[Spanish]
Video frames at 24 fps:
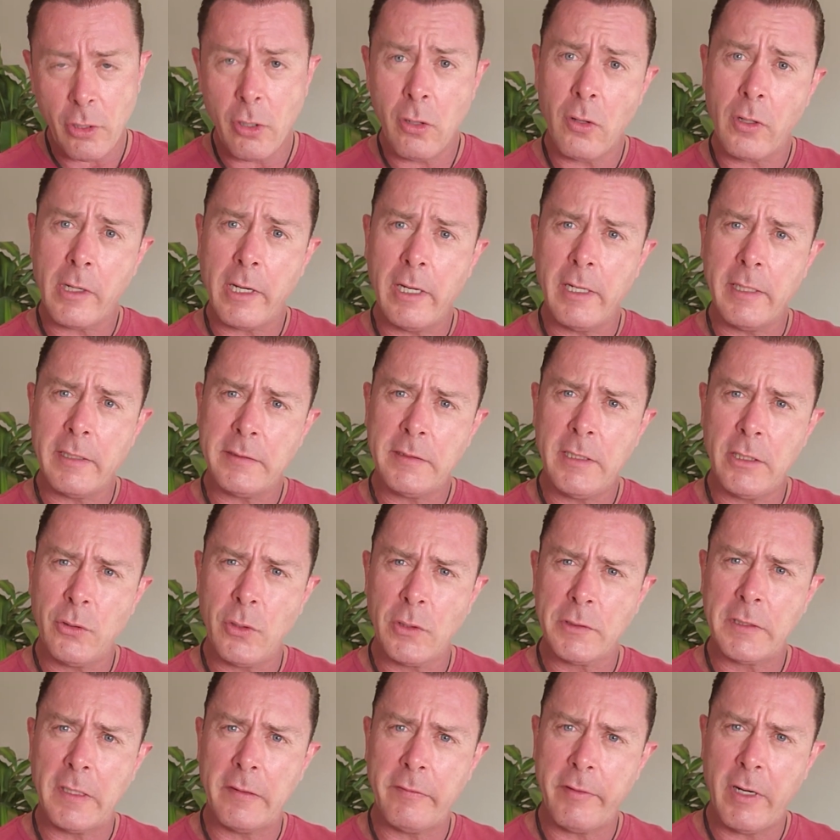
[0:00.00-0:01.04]
yo lo que
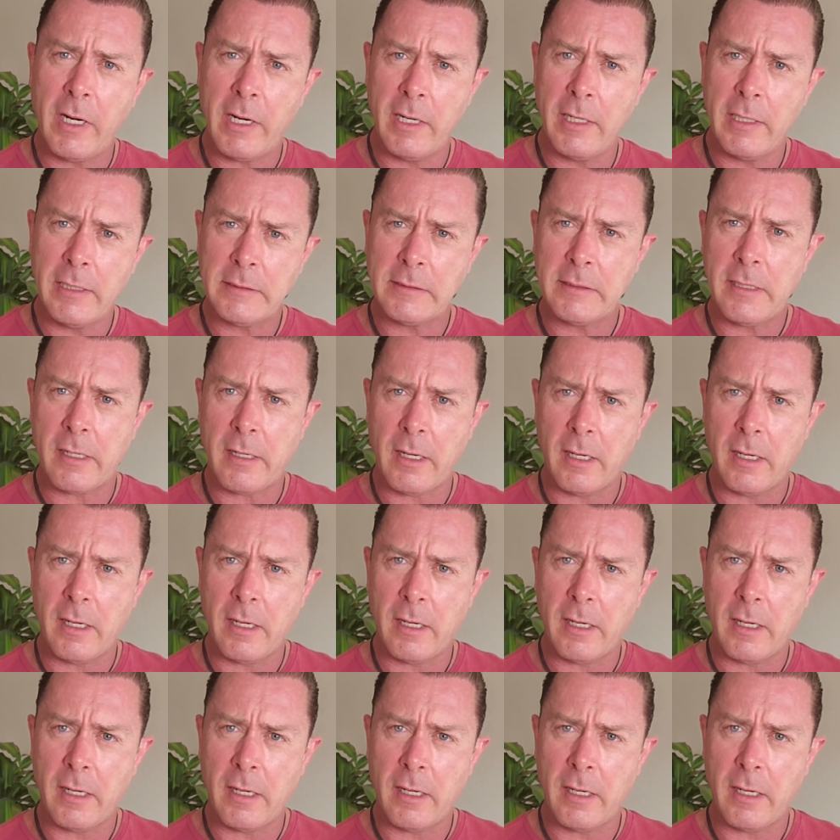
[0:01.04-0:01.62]
necesito es entrar en esta